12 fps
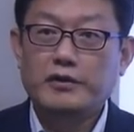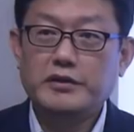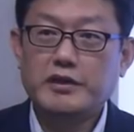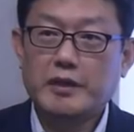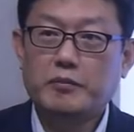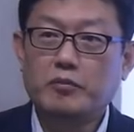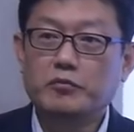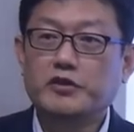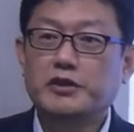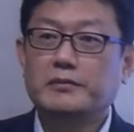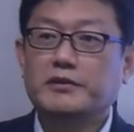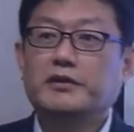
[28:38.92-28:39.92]
의식의 본
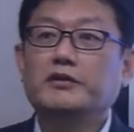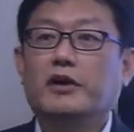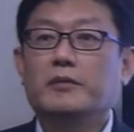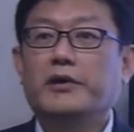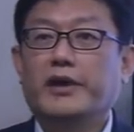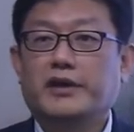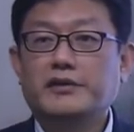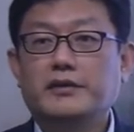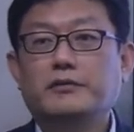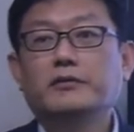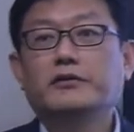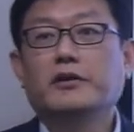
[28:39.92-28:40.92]
모습은 그 너머에
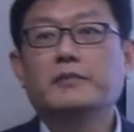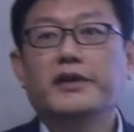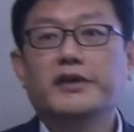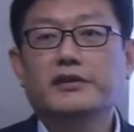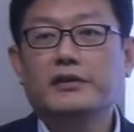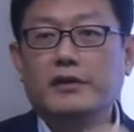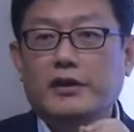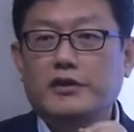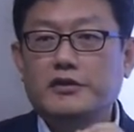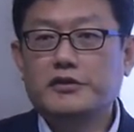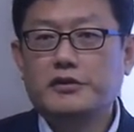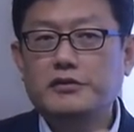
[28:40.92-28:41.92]
시공 너머에서
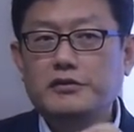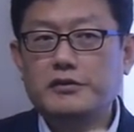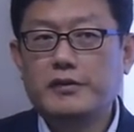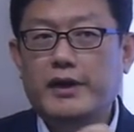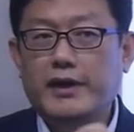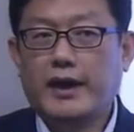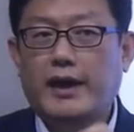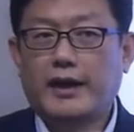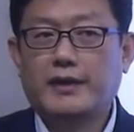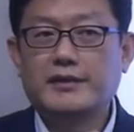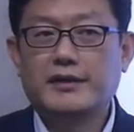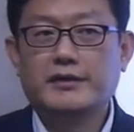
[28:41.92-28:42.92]
순수하게
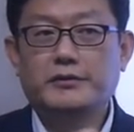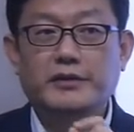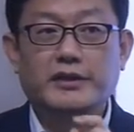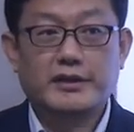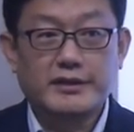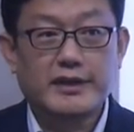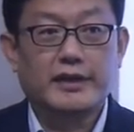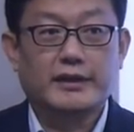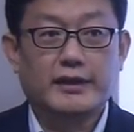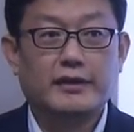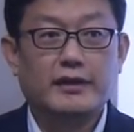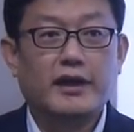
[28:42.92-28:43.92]
알아차리고 있는 그
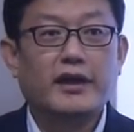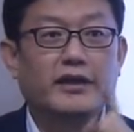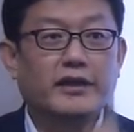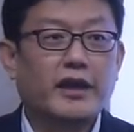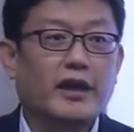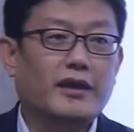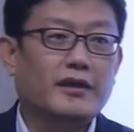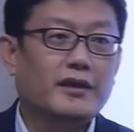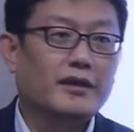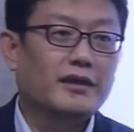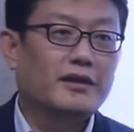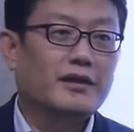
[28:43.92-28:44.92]
자리다. 이게
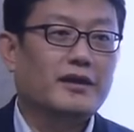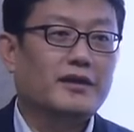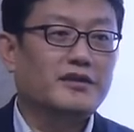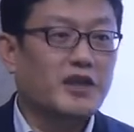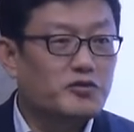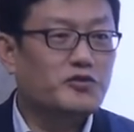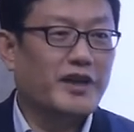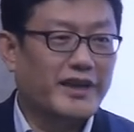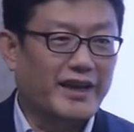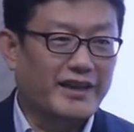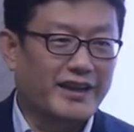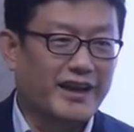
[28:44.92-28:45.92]

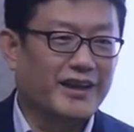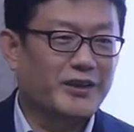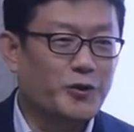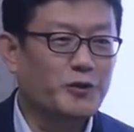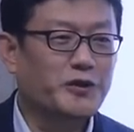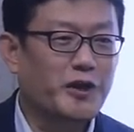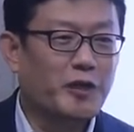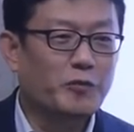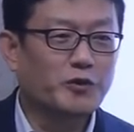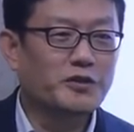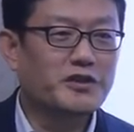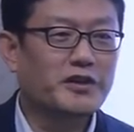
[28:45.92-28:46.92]
제주장이 아니라 동서양
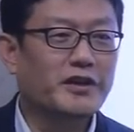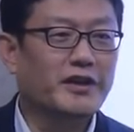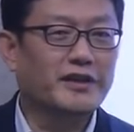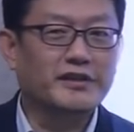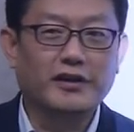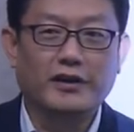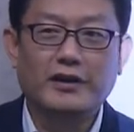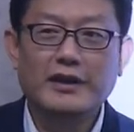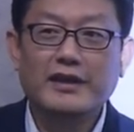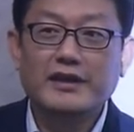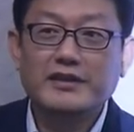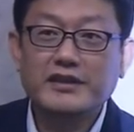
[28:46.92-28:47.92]
모든 철학에서
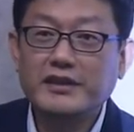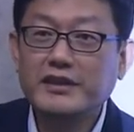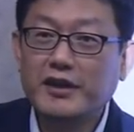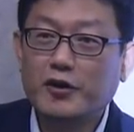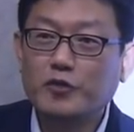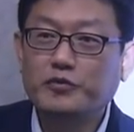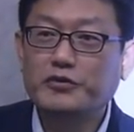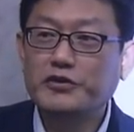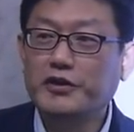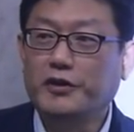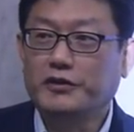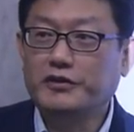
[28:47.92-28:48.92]
신이라고
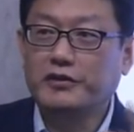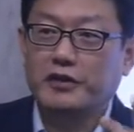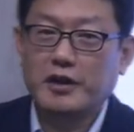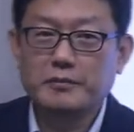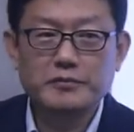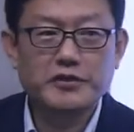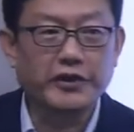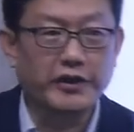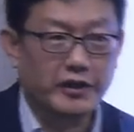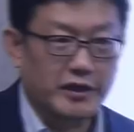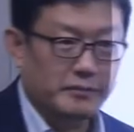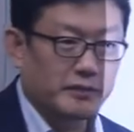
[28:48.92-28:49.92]
부르죠. 들어가 보면 저
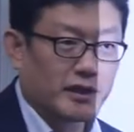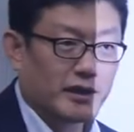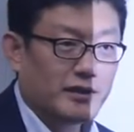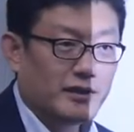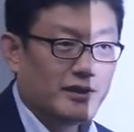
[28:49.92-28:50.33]
얘기를 합니다.